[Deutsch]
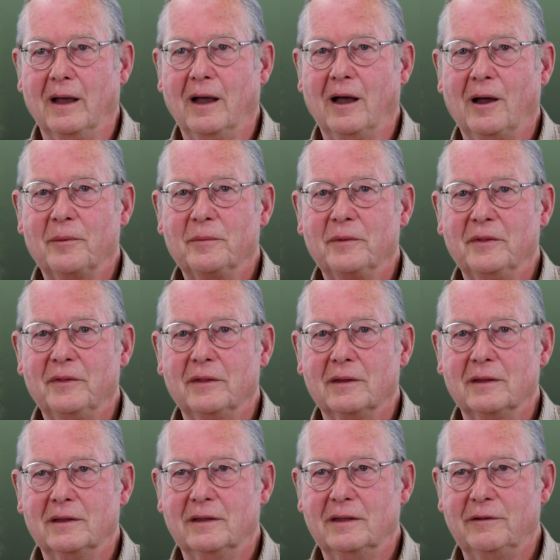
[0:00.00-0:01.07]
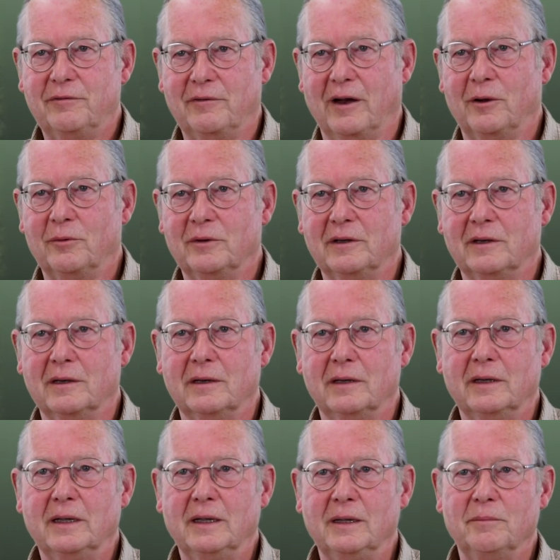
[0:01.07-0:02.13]
haben die Frauen
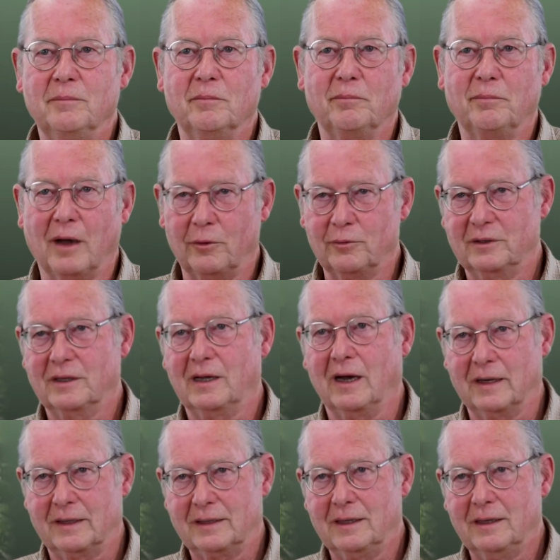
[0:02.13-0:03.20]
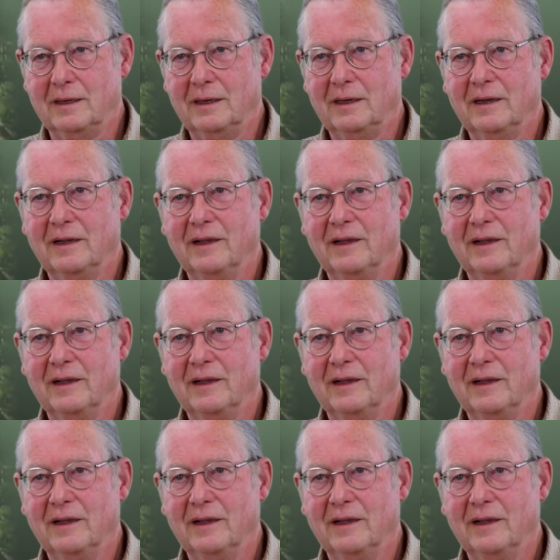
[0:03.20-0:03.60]
im Bauerngarten